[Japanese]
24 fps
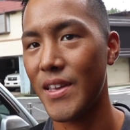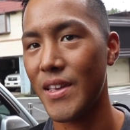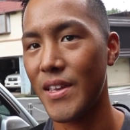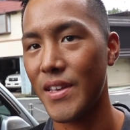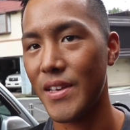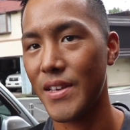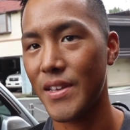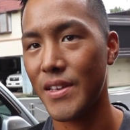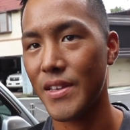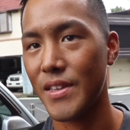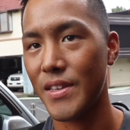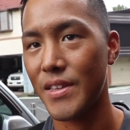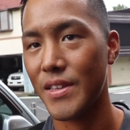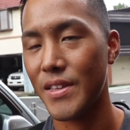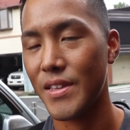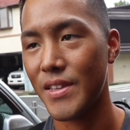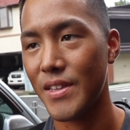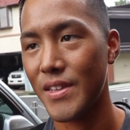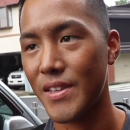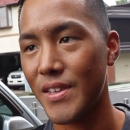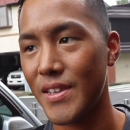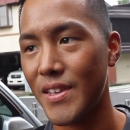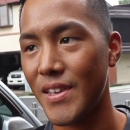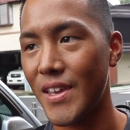い、何ステーキで
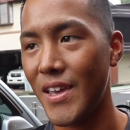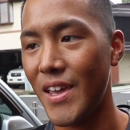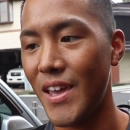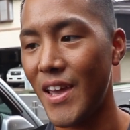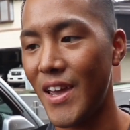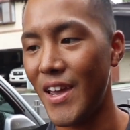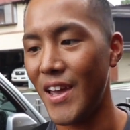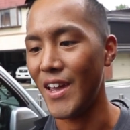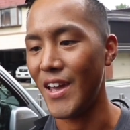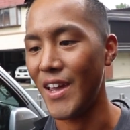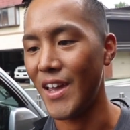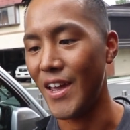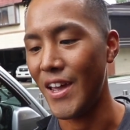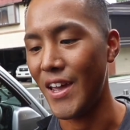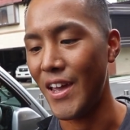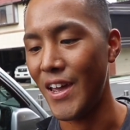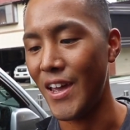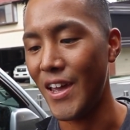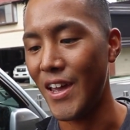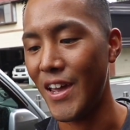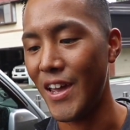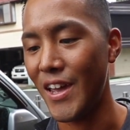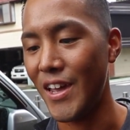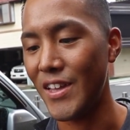すか
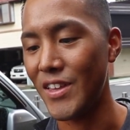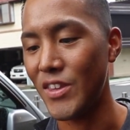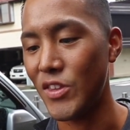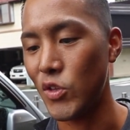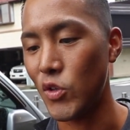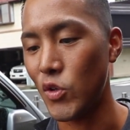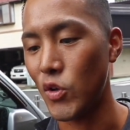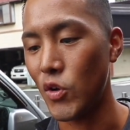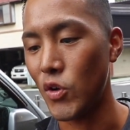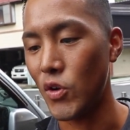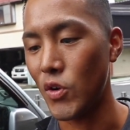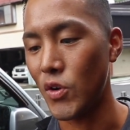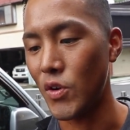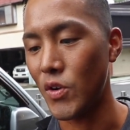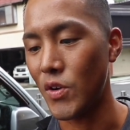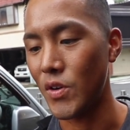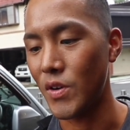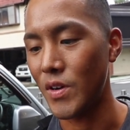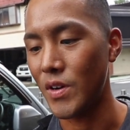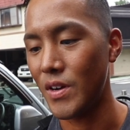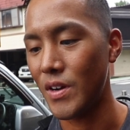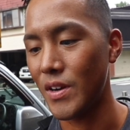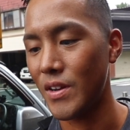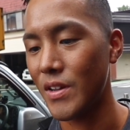
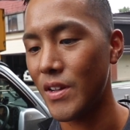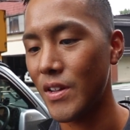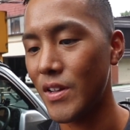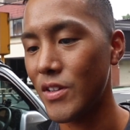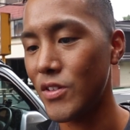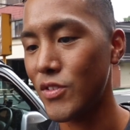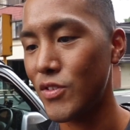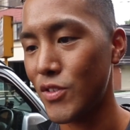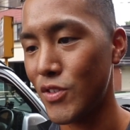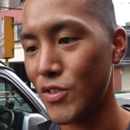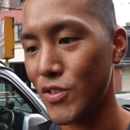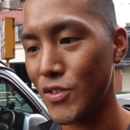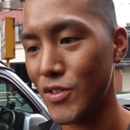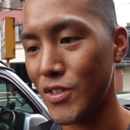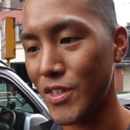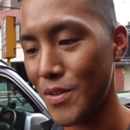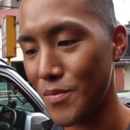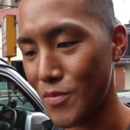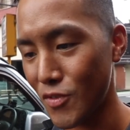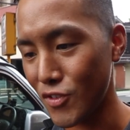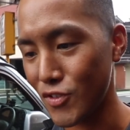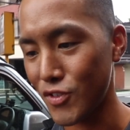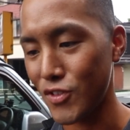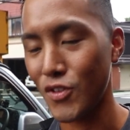えー、っと普通
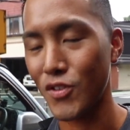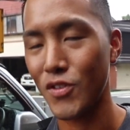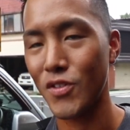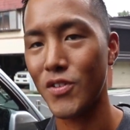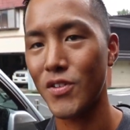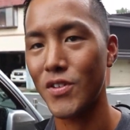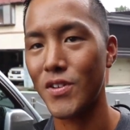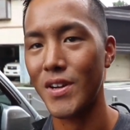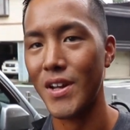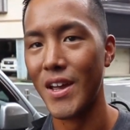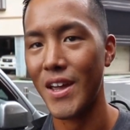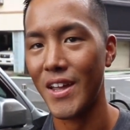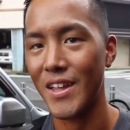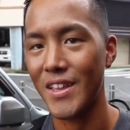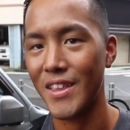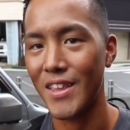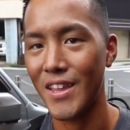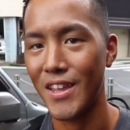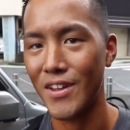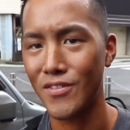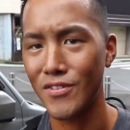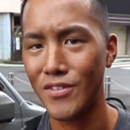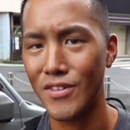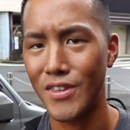にもそのら辺
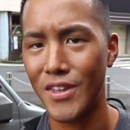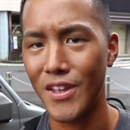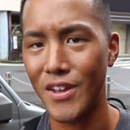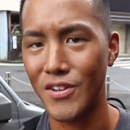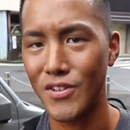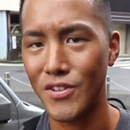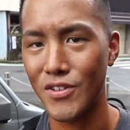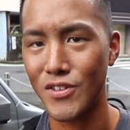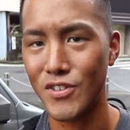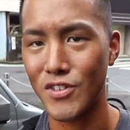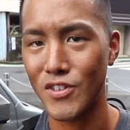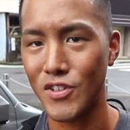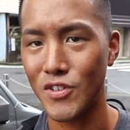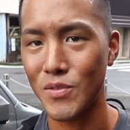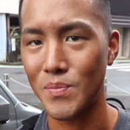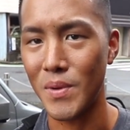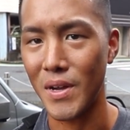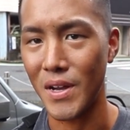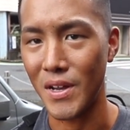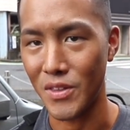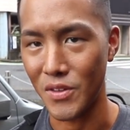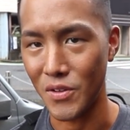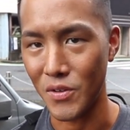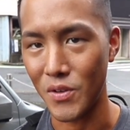で売ってる
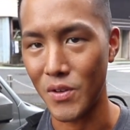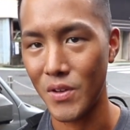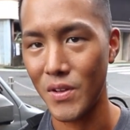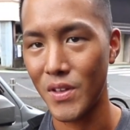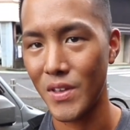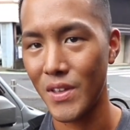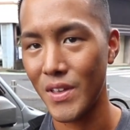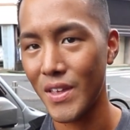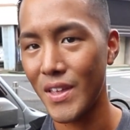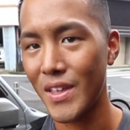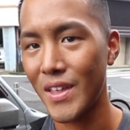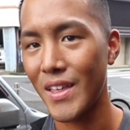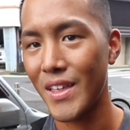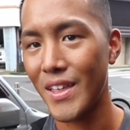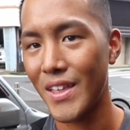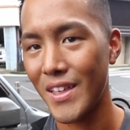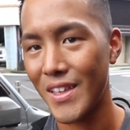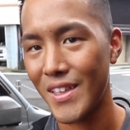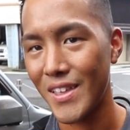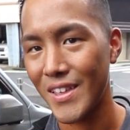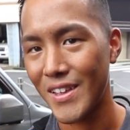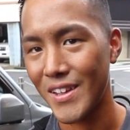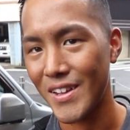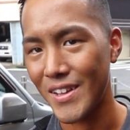スーパーのそのら辺で
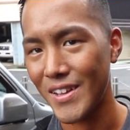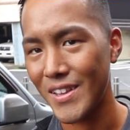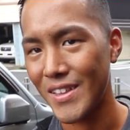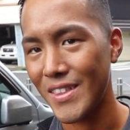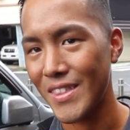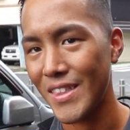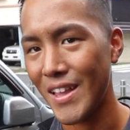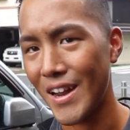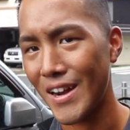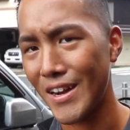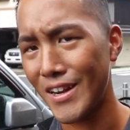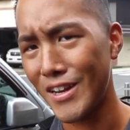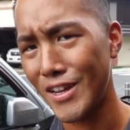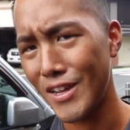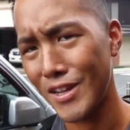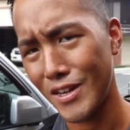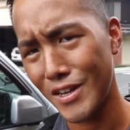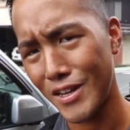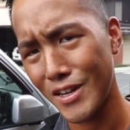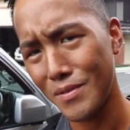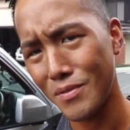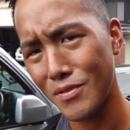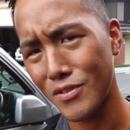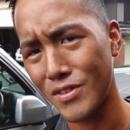売ってるな
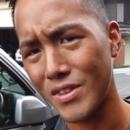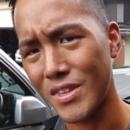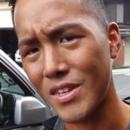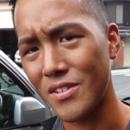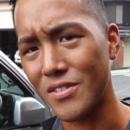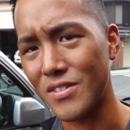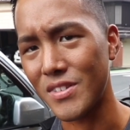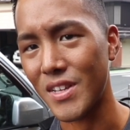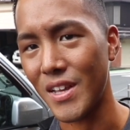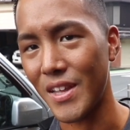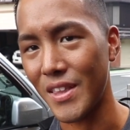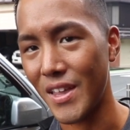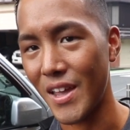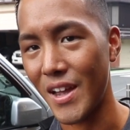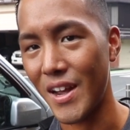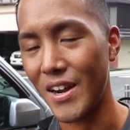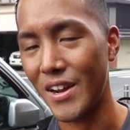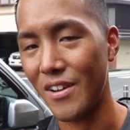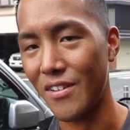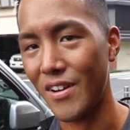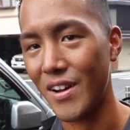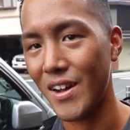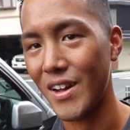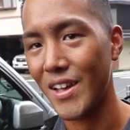リリブっていうんですかねあれ
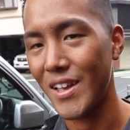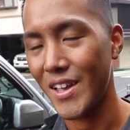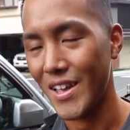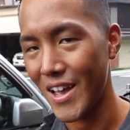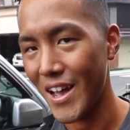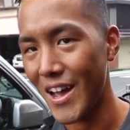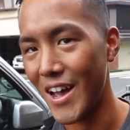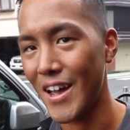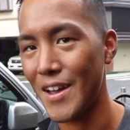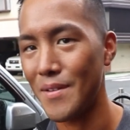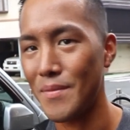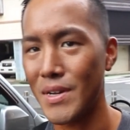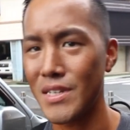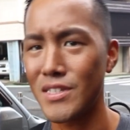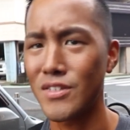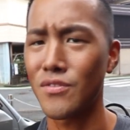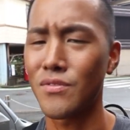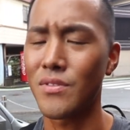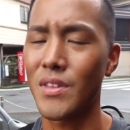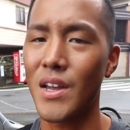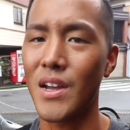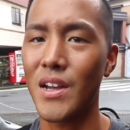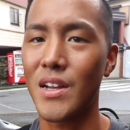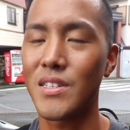ははいまあそ
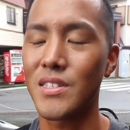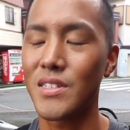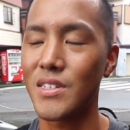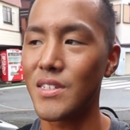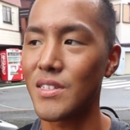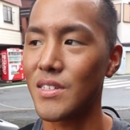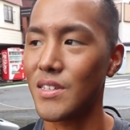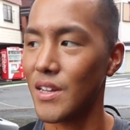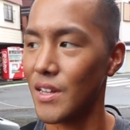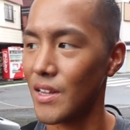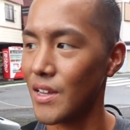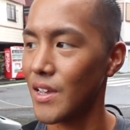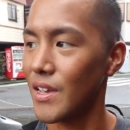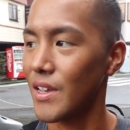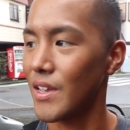んな感じですか